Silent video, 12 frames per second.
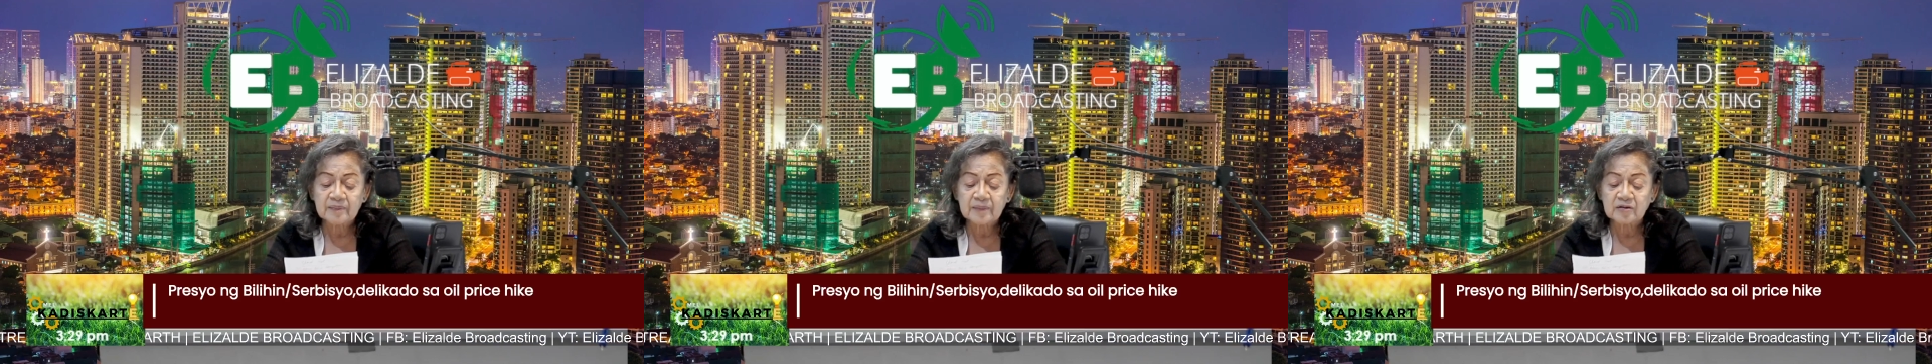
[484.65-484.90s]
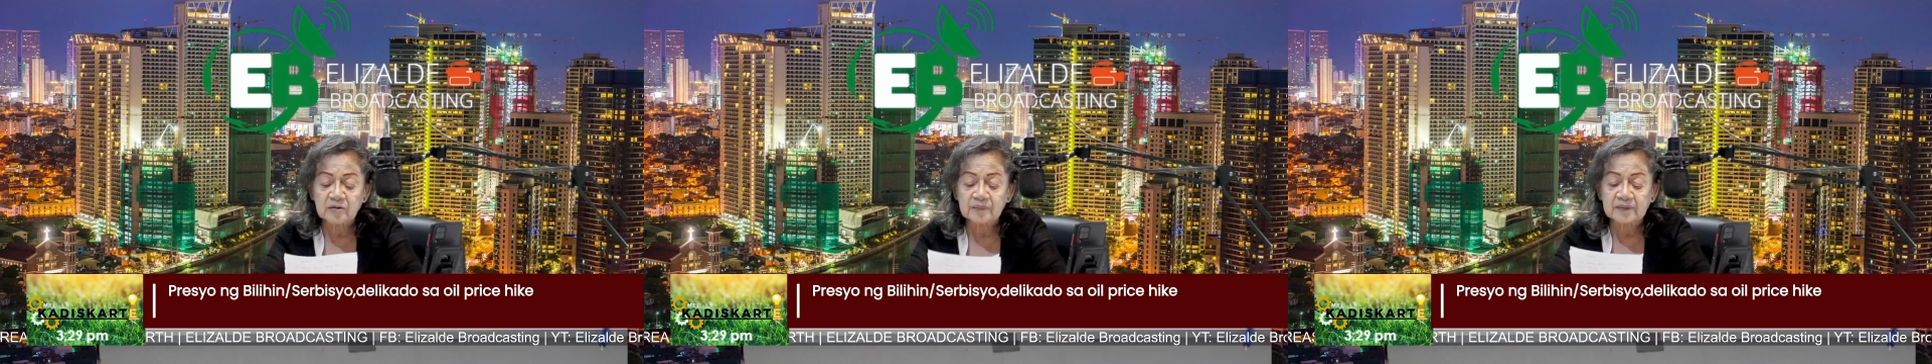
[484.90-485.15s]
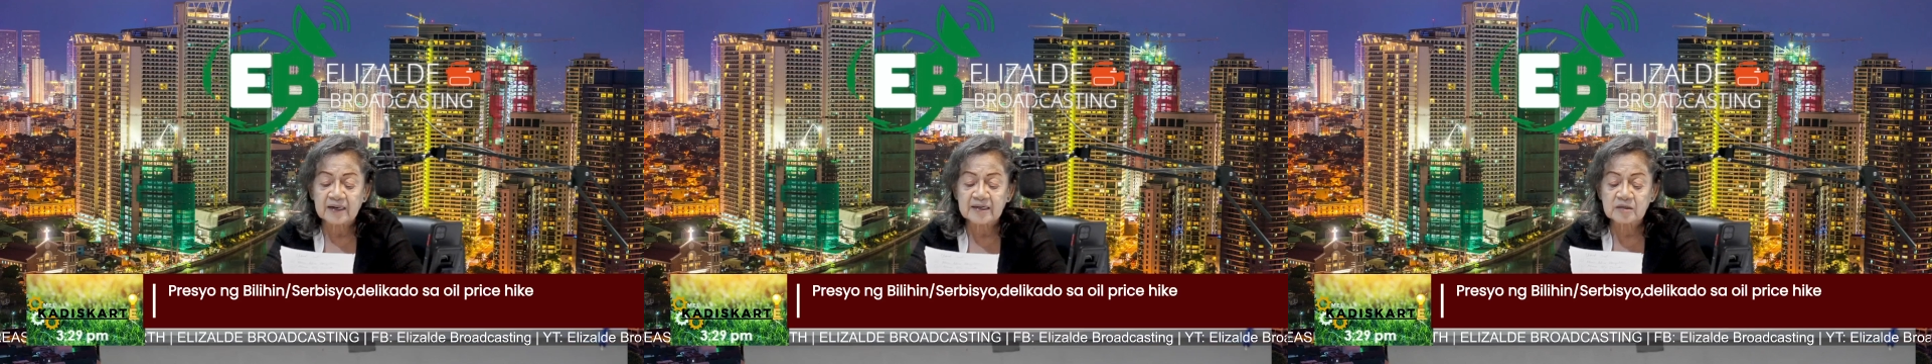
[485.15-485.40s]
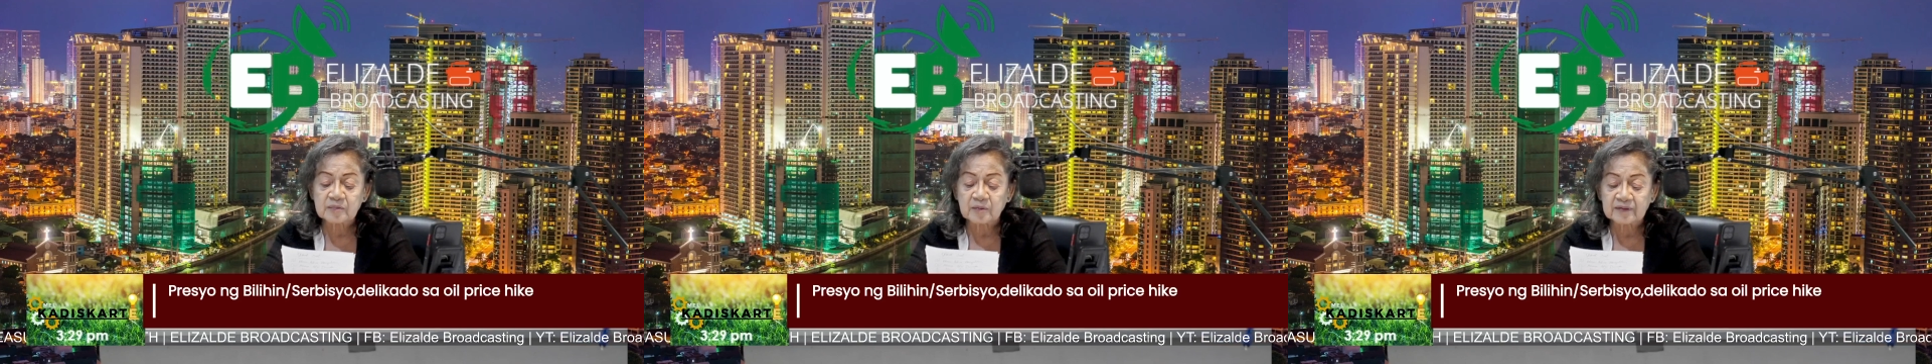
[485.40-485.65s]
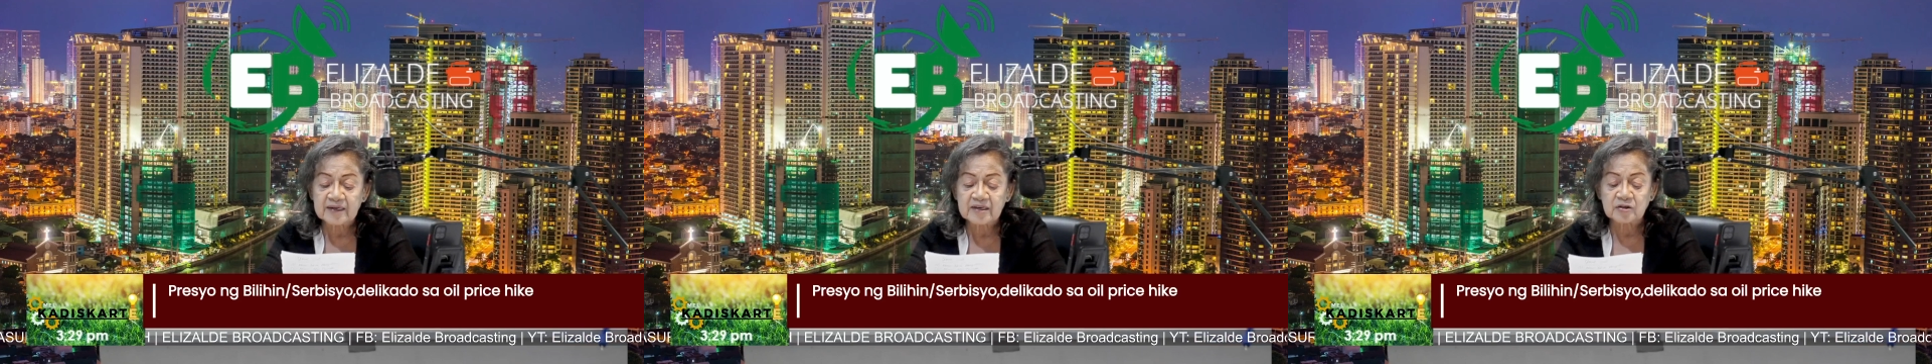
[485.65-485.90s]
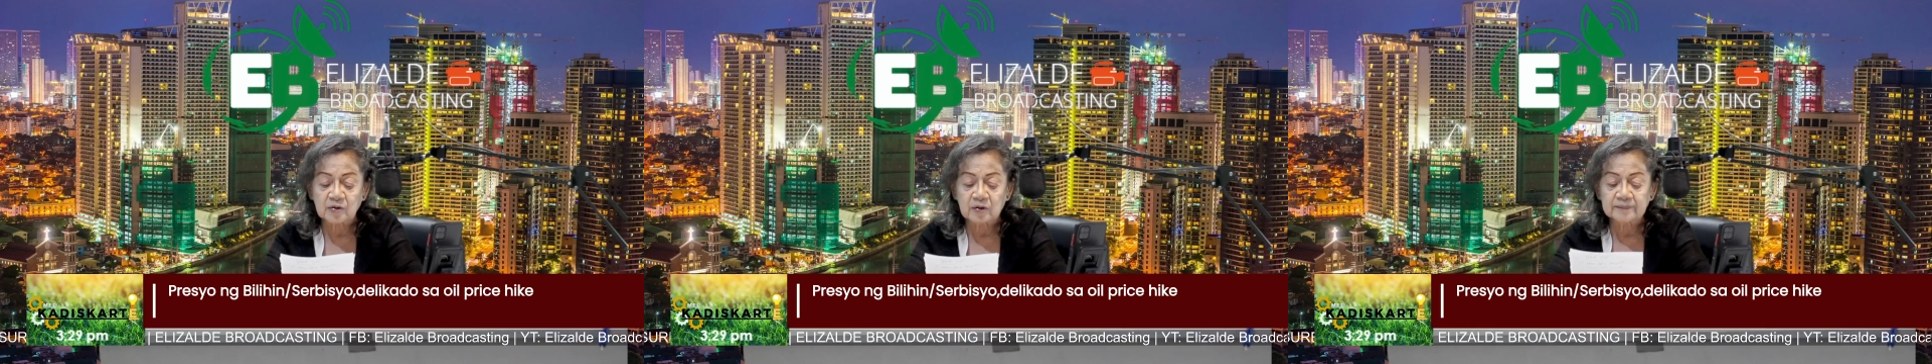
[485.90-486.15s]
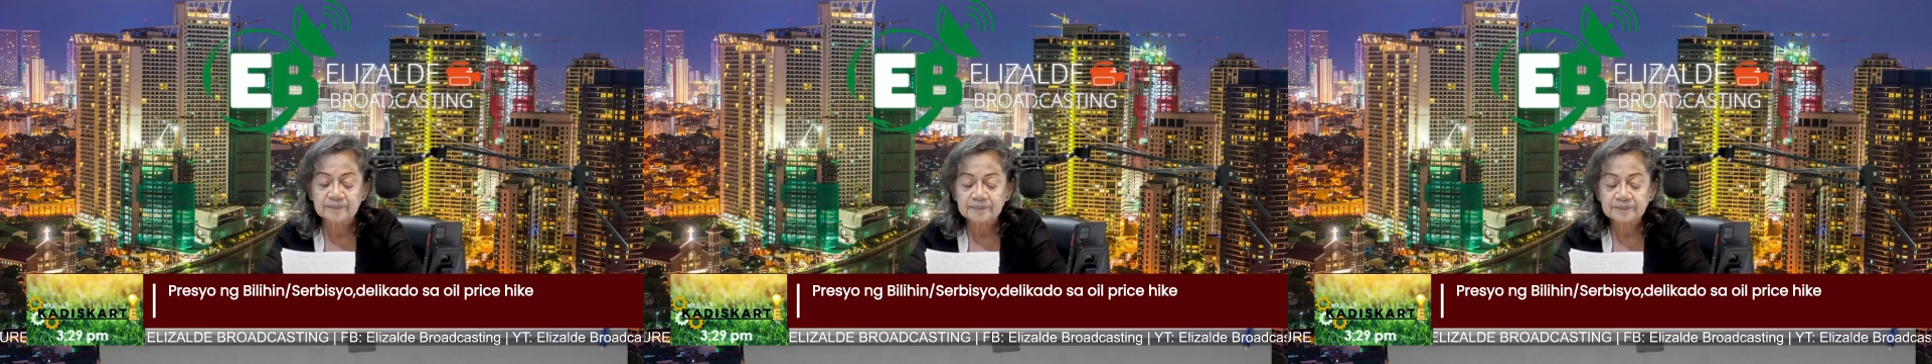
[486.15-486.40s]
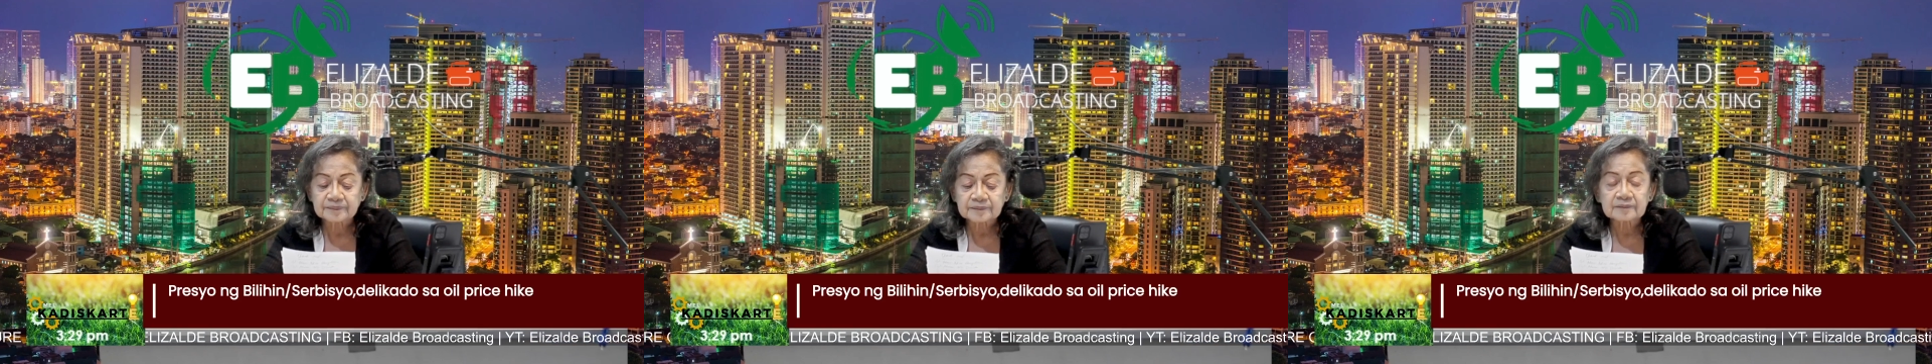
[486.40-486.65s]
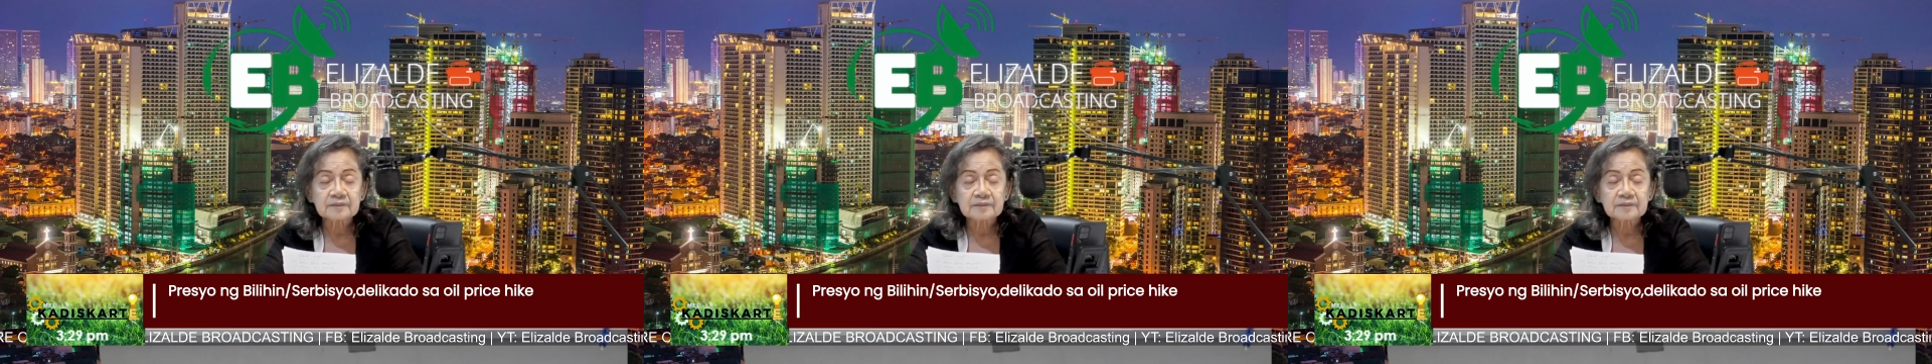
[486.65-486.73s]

Department of Transportation,